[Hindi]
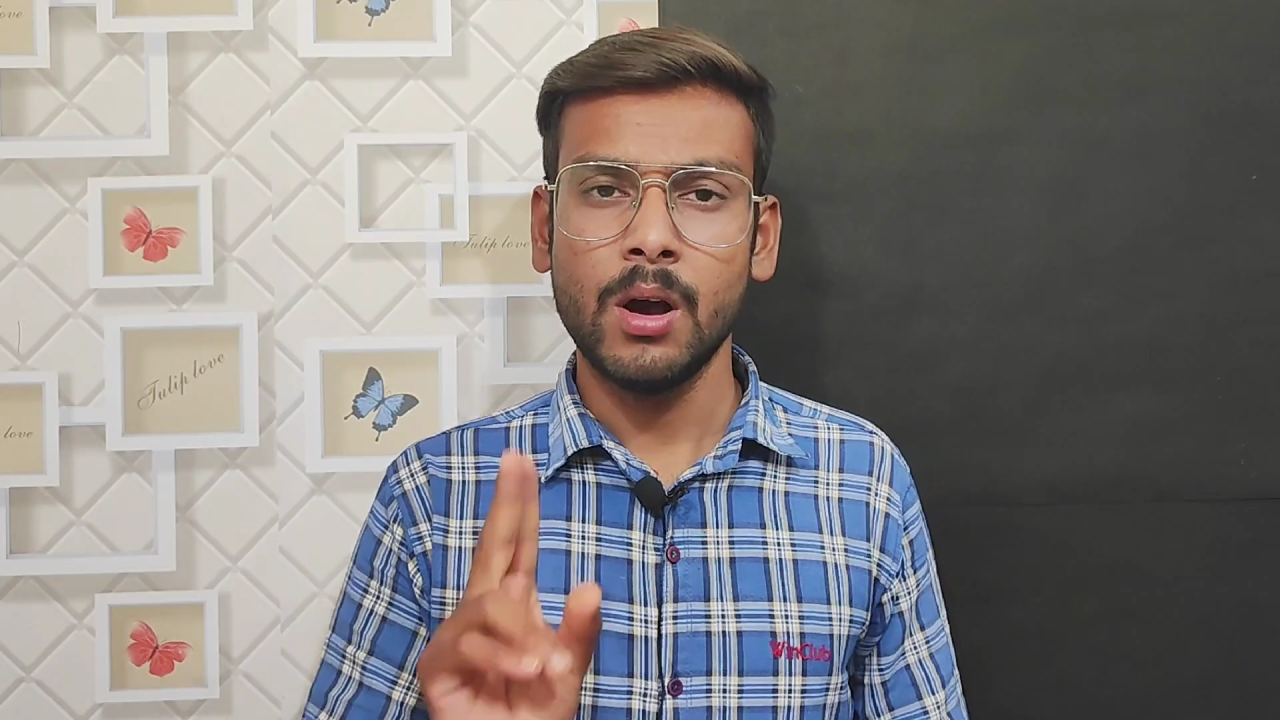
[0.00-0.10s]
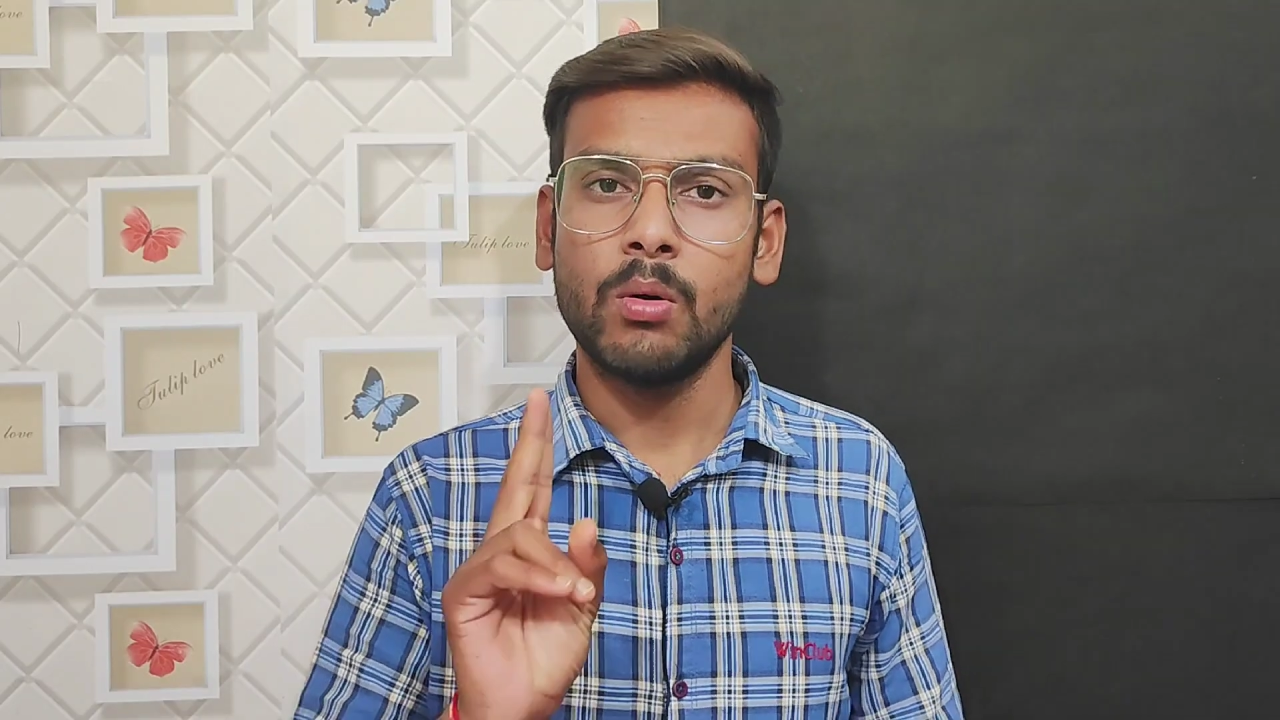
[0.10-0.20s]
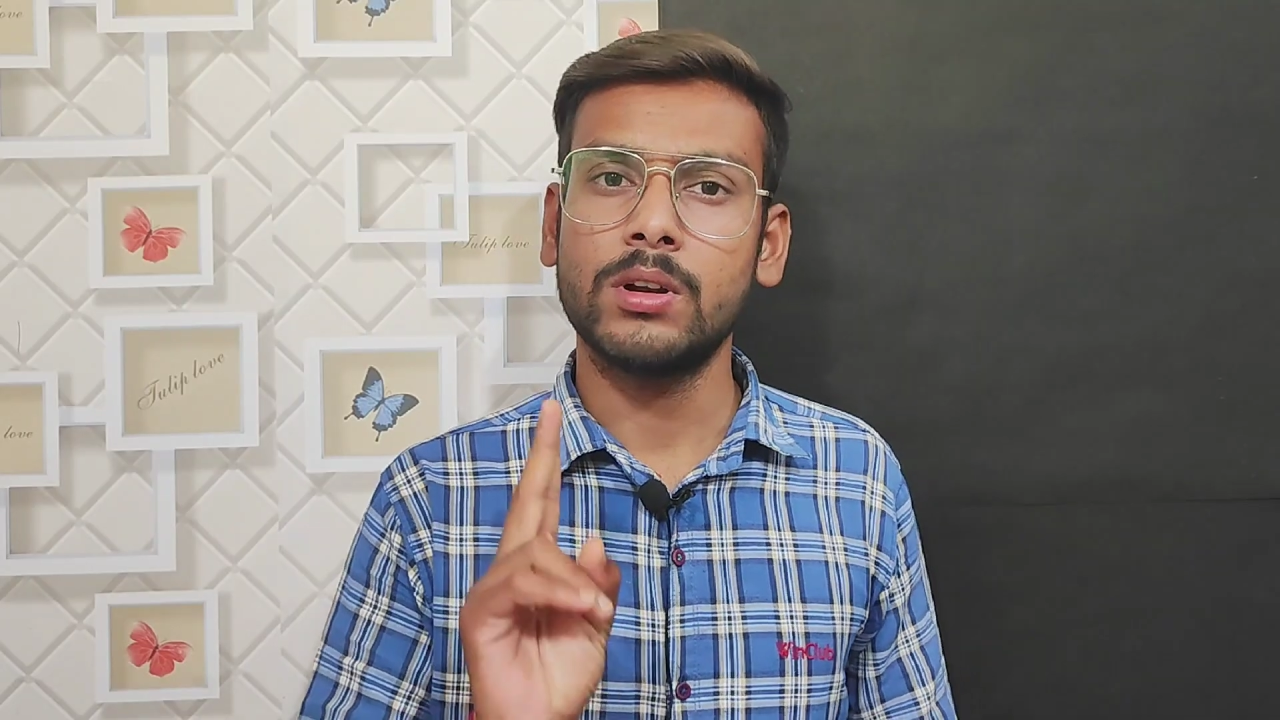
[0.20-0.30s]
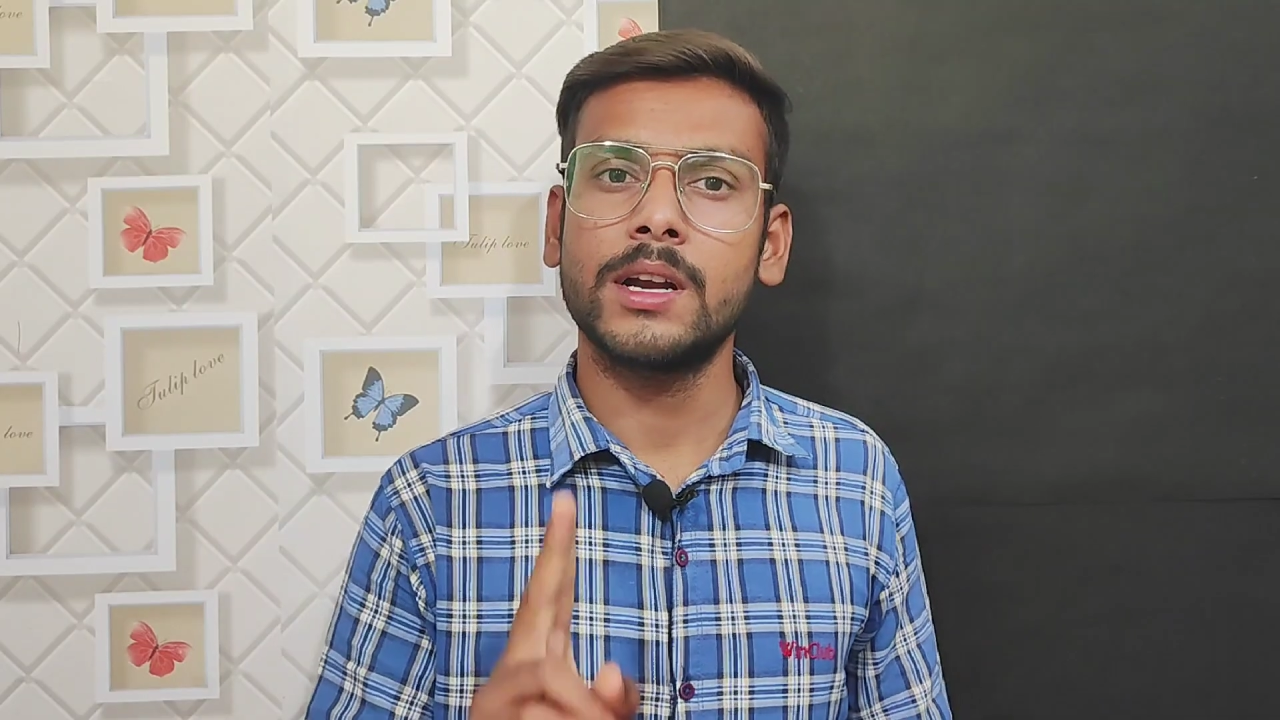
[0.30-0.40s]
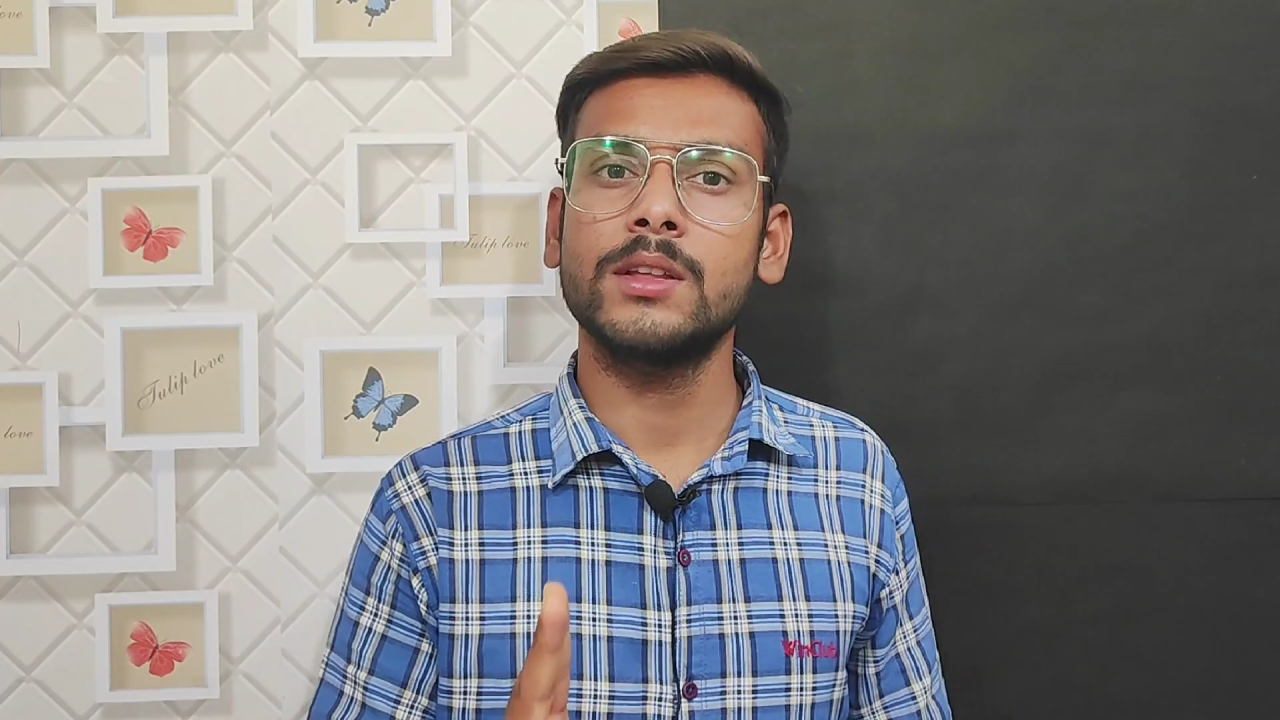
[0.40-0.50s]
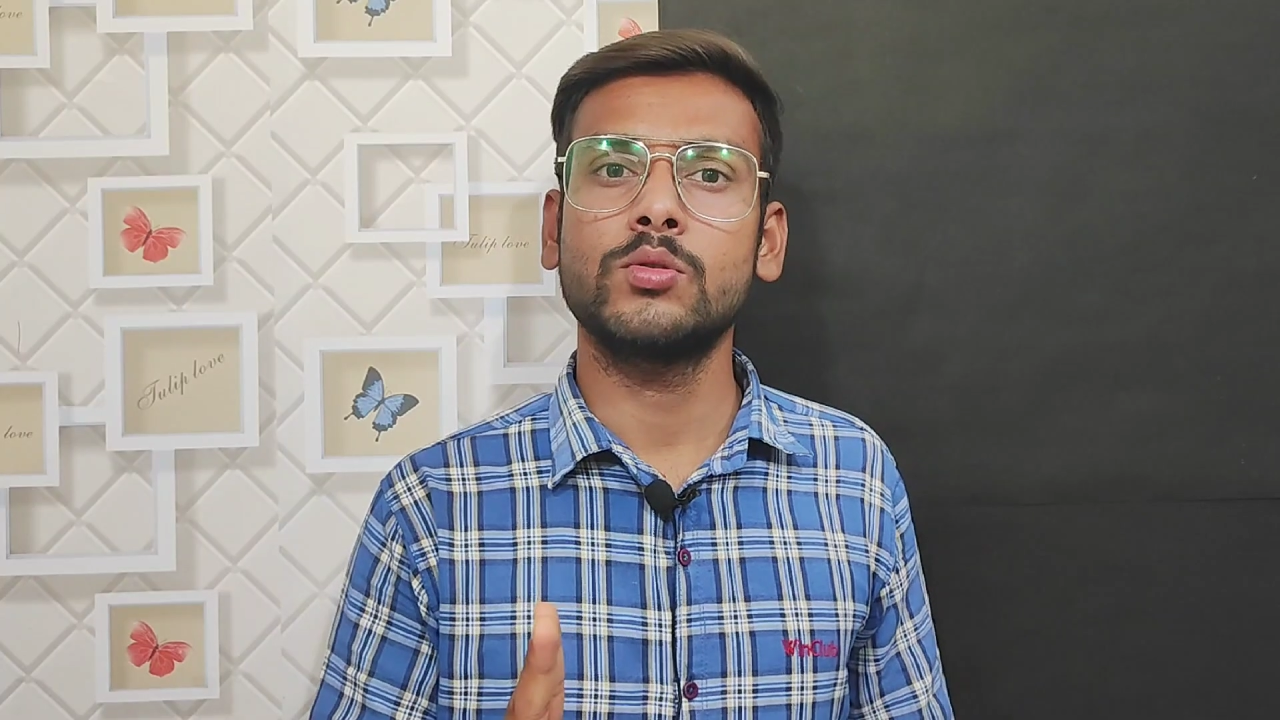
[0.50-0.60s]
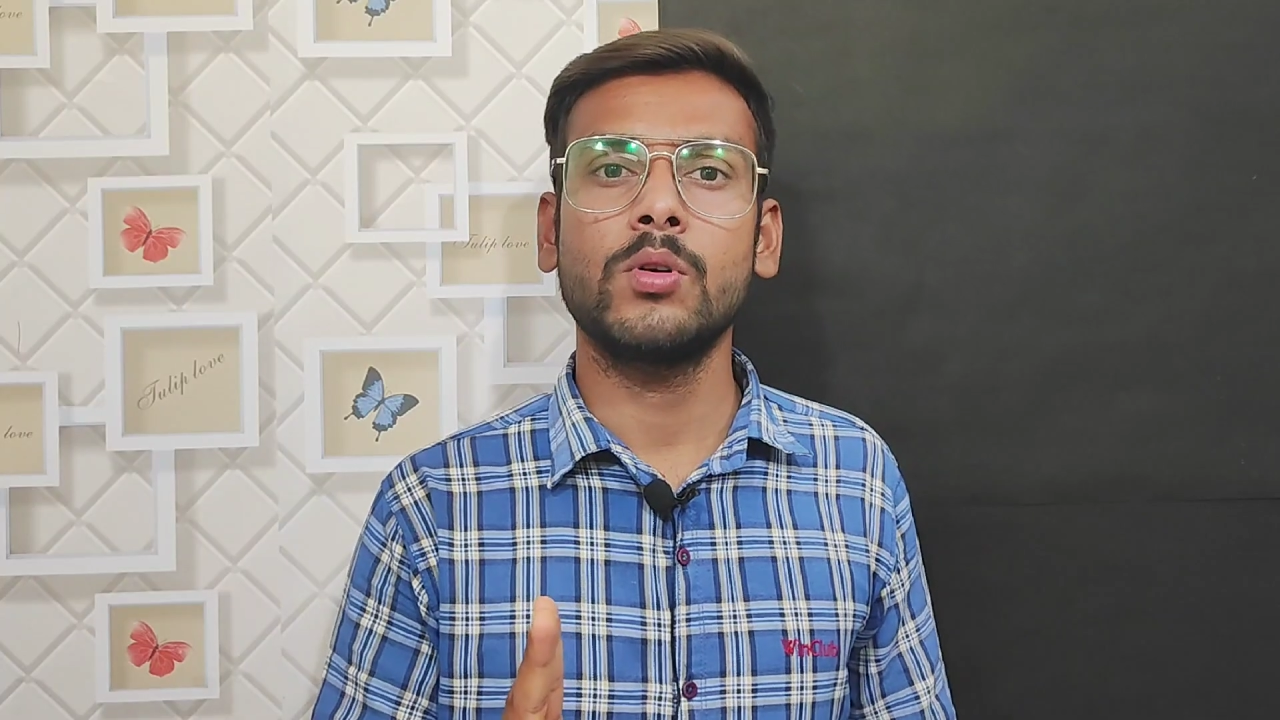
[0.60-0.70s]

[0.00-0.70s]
ऑलरेडी दो